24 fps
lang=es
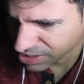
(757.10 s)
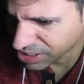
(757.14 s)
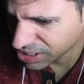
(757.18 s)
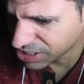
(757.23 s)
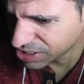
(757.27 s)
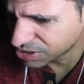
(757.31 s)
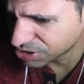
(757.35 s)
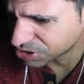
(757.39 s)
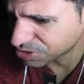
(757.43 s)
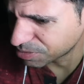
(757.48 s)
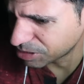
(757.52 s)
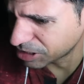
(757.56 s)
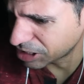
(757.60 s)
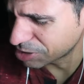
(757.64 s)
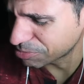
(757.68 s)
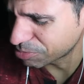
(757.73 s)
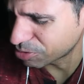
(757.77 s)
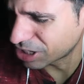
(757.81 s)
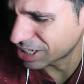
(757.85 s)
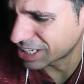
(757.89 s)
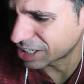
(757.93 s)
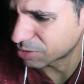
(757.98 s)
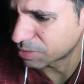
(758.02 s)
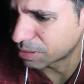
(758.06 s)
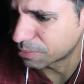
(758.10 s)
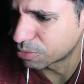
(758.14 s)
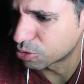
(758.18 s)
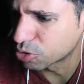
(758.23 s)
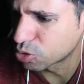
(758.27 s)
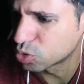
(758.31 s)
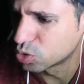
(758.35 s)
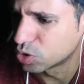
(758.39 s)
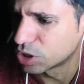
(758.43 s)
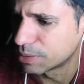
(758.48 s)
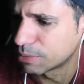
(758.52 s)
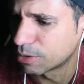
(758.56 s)
Dios, métete por ahí a tomar por
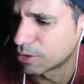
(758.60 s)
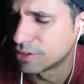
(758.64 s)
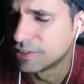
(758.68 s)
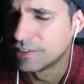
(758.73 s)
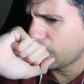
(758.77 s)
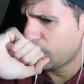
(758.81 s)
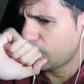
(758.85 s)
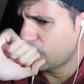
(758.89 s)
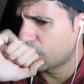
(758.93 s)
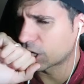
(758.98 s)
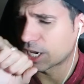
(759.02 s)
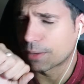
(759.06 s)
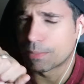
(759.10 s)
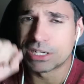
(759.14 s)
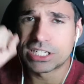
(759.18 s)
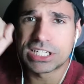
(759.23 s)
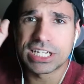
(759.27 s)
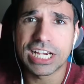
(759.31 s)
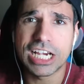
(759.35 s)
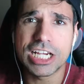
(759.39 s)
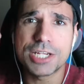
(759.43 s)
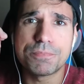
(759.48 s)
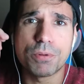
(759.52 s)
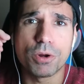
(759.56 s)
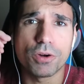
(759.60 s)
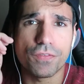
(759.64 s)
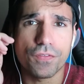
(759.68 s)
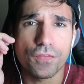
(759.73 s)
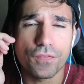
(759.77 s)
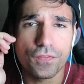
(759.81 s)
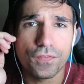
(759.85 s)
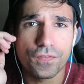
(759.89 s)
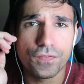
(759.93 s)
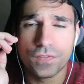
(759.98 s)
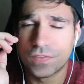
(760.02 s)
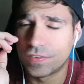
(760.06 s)
culo limón O que me sigáis por...
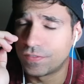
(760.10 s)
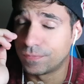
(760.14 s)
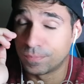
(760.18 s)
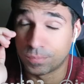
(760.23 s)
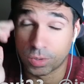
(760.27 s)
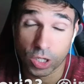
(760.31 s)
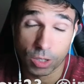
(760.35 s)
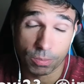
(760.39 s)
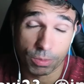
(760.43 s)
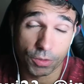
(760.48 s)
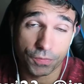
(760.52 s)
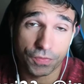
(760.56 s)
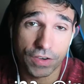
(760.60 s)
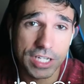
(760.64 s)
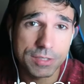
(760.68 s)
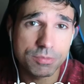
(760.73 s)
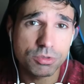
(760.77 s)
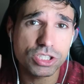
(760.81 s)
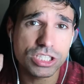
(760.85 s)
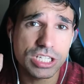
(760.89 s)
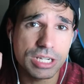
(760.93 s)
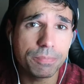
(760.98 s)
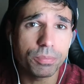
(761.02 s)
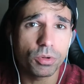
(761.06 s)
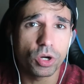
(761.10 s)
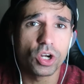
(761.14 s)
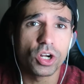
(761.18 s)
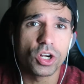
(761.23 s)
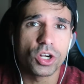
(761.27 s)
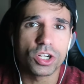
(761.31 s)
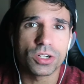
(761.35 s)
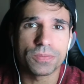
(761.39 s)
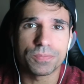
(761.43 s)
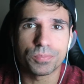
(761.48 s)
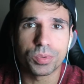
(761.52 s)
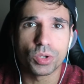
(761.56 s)
Bueno, por Facebook, sí,
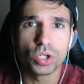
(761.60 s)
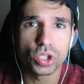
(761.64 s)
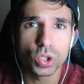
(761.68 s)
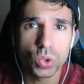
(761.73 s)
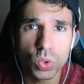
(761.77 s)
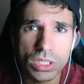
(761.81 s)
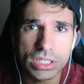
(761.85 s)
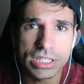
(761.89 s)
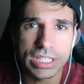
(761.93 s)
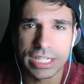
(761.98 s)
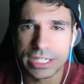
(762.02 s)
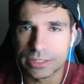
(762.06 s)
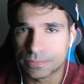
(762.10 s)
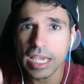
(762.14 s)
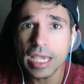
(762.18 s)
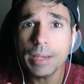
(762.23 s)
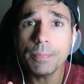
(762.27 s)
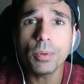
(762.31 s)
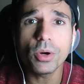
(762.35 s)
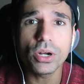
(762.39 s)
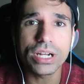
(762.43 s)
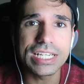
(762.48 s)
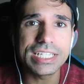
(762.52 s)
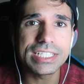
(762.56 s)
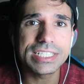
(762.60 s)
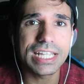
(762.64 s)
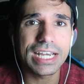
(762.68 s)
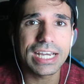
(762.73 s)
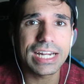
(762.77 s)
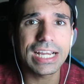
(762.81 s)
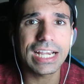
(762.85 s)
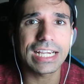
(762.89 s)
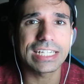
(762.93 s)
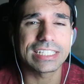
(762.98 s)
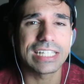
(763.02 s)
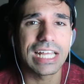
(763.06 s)
por, por Twitter Y por
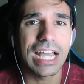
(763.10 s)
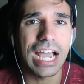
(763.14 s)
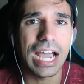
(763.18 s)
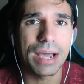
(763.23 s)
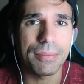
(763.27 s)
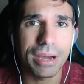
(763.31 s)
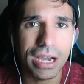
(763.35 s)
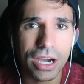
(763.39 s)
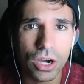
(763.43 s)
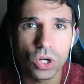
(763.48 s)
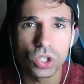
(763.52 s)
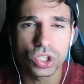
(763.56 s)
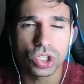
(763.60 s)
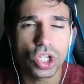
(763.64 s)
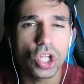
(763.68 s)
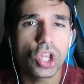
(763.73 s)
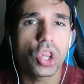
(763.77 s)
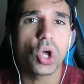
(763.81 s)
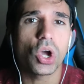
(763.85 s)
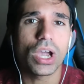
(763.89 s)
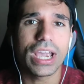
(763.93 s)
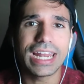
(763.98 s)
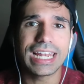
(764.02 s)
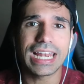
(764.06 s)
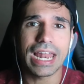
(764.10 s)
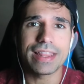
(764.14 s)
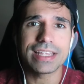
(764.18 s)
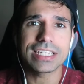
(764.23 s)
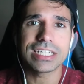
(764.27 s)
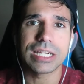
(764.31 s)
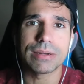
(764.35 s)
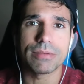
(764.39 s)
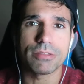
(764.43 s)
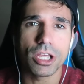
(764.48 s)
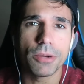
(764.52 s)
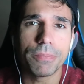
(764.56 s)
Instagram, que está abajo todo en la
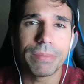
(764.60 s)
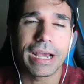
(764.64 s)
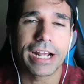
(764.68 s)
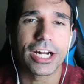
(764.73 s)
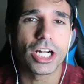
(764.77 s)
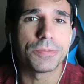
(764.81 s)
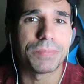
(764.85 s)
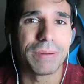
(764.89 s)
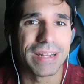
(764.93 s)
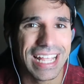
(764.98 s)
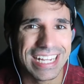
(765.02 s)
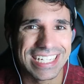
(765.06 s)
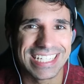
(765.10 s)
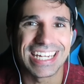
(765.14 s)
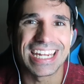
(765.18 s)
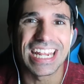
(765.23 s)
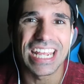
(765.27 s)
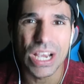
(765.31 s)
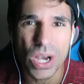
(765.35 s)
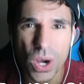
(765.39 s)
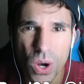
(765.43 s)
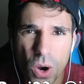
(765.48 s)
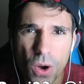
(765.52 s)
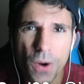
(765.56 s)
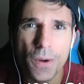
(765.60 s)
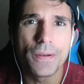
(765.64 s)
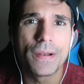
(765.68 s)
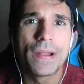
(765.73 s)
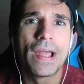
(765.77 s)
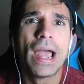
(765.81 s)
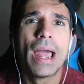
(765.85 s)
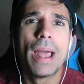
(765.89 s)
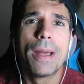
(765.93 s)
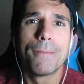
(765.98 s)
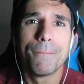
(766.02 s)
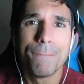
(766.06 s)
descripción Para que no os perdáis ningún
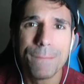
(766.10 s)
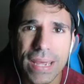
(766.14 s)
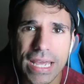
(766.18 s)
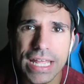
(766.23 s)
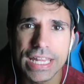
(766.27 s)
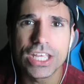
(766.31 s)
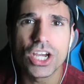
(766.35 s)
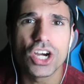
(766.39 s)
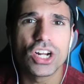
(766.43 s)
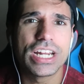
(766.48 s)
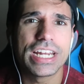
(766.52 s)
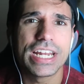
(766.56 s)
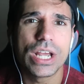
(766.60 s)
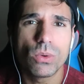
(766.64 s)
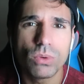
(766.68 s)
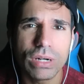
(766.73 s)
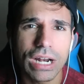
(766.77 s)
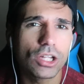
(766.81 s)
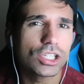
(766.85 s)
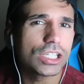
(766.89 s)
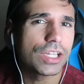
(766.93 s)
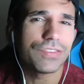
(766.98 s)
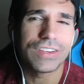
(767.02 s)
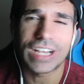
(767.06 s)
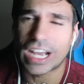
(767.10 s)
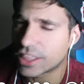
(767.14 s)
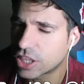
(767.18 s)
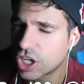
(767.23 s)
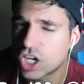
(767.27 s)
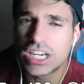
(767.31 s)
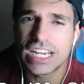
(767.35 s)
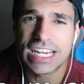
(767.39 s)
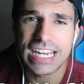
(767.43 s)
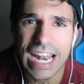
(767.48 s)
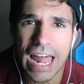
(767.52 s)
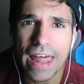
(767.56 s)
vídeo Ni ninguna
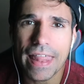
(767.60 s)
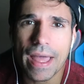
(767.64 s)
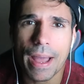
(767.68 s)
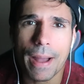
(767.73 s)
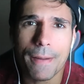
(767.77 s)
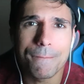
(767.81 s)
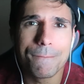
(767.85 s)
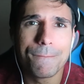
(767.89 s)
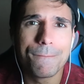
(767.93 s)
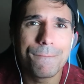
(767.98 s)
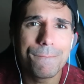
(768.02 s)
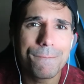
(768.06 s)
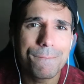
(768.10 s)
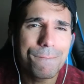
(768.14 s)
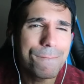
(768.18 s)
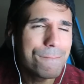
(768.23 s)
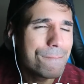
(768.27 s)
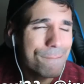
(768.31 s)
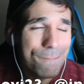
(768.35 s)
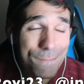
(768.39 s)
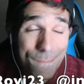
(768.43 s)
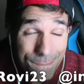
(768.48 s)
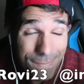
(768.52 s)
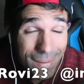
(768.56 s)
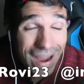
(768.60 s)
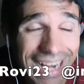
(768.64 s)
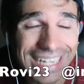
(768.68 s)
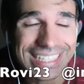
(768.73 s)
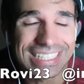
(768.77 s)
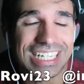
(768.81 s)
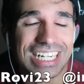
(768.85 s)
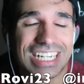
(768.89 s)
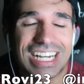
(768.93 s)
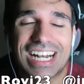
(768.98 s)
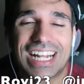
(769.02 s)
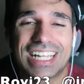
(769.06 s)
notificación, ni nada
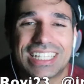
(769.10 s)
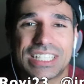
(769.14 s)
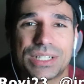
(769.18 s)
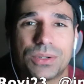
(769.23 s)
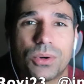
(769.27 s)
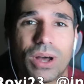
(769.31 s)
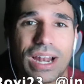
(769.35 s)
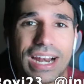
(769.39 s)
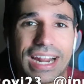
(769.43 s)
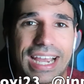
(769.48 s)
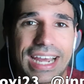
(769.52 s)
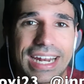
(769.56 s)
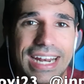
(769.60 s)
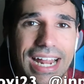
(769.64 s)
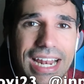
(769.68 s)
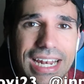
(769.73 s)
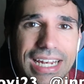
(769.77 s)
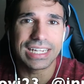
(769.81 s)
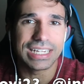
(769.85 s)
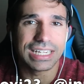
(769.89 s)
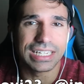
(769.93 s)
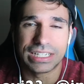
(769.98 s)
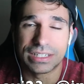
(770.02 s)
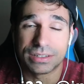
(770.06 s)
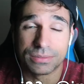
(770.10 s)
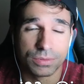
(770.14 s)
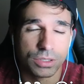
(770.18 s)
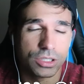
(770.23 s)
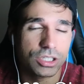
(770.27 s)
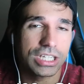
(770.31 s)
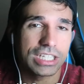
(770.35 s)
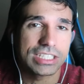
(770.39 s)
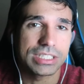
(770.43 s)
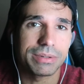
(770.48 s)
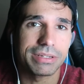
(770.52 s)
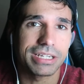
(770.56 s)
más relativo al canal Y
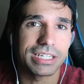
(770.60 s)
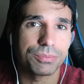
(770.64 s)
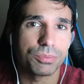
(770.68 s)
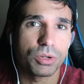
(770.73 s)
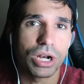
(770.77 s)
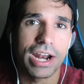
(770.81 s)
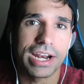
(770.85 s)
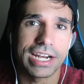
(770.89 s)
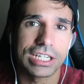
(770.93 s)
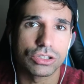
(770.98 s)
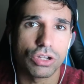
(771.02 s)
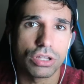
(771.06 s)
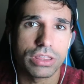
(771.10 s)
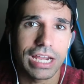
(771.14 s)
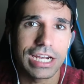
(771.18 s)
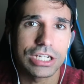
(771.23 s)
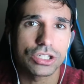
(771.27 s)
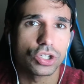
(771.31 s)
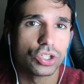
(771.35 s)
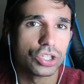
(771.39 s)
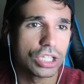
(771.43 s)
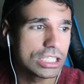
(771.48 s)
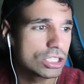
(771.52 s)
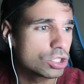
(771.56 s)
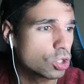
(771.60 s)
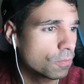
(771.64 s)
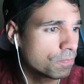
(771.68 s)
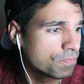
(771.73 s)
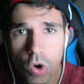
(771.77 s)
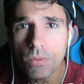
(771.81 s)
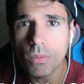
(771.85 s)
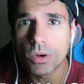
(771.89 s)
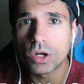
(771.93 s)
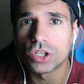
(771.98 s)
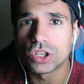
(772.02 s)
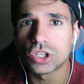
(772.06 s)
bueno, ya sabéis que por las redes sociales contesto
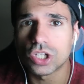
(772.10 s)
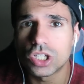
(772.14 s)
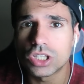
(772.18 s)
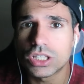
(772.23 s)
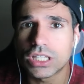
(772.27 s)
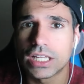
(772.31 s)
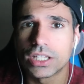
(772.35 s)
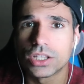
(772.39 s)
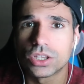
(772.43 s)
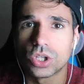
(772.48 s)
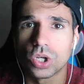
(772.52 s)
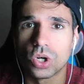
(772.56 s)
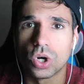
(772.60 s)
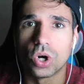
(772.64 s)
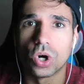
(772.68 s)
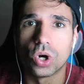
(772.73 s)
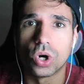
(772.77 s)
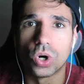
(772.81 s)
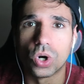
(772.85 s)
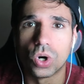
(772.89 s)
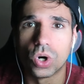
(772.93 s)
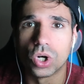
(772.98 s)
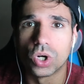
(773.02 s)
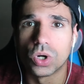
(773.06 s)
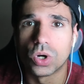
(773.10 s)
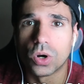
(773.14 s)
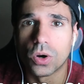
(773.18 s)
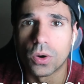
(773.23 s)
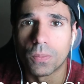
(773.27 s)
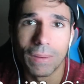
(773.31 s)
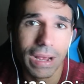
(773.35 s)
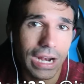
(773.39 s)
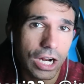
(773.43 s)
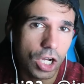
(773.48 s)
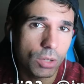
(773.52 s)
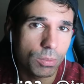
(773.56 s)
un montón Tanto
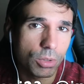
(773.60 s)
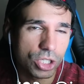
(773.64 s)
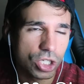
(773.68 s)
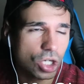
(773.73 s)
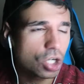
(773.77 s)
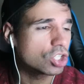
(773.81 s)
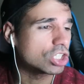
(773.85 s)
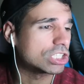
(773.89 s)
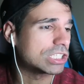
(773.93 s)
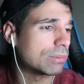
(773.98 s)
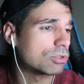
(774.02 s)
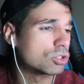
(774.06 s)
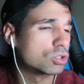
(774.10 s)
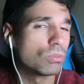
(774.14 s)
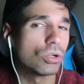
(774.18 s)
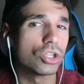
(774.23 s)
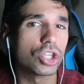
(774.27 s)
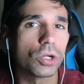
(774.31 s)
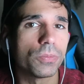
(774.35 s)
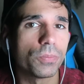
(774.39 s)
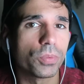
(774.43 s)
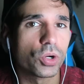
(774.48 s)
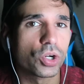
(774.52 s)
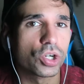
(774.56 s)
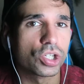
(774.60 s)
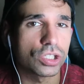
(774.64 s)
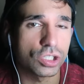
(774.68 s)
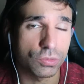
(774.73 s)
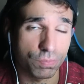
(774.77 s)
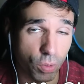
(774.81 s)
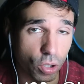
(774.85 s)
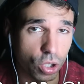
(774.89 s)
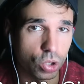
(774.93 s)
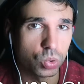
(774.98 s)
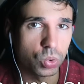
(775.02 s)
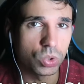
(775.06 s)
Mel como yo contestamos un montón
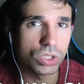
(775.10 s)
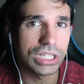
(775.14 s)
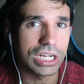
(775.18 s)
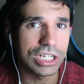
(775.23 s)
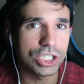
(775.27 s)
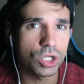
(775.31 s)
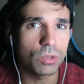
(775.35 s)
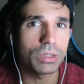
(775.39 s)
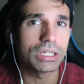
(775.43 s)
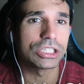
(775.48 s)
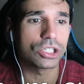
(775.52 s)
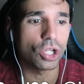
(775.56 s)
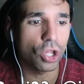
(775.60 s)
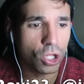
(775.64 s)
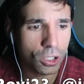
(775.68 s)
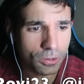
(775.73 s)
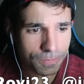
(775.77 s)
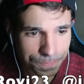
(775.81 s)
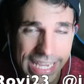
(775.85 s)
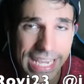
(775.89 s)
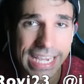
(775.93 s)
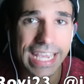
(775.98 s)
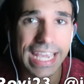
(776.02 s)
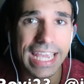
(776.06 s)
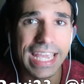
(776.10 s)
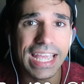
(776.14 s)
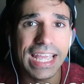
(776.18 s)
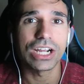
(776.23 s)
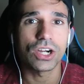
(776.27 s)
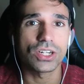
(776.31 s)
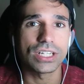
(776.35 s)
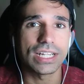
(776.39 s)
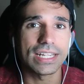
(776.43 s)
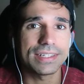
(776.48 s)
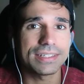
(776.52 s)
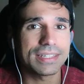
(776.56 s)
por, por Twitter sobre todo Y que
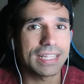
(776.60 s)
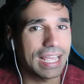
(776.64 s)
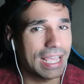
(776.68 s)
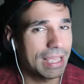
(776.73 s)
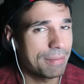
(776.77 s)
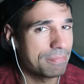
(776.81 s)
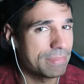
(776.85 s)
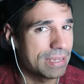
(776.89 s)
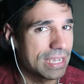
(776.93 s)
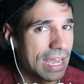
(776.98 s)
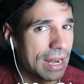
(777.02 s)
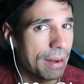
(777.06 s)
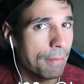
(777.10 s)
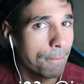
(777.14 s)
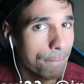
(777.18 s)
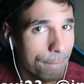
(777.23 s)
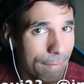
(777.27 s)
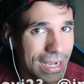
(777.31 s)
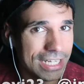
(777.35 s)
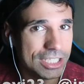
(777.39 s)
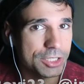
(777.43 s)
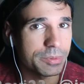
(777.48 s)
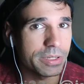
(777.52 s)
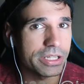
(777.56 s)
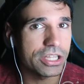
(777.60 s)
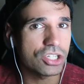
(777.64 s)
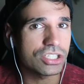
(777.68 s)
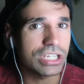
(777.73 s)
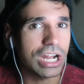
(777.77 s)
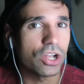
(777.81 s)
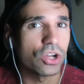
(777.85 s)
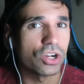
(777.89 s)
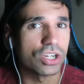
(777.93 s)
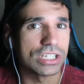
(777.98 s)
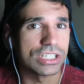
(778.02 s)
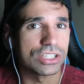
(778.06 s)
recordad enviar más vídeos
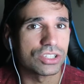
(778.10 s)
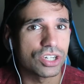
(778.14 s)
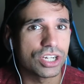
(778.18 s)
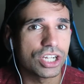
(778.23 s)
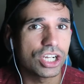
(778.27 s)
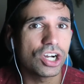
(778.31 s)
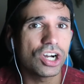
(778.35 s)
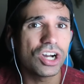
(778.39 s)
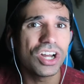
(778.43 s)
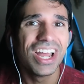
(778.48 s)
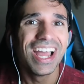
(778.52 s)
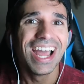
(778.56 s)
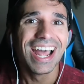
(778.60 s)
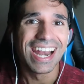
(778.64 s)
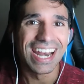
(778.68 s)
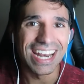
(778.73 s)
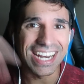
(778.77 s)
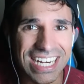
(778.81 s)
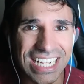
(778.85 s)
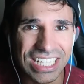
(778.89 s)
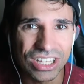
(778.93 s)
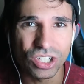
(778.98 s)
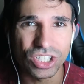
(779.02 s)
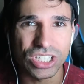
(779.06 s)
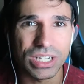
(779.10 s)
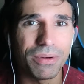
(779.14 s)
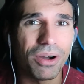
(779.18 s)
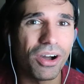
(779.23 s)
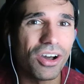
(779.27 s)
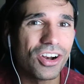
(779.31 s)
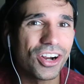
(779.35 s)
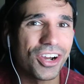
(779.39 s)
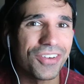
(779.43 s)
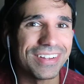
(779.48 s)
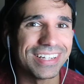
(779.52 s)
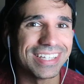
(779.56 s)
al correo electrónico Retos abajo en los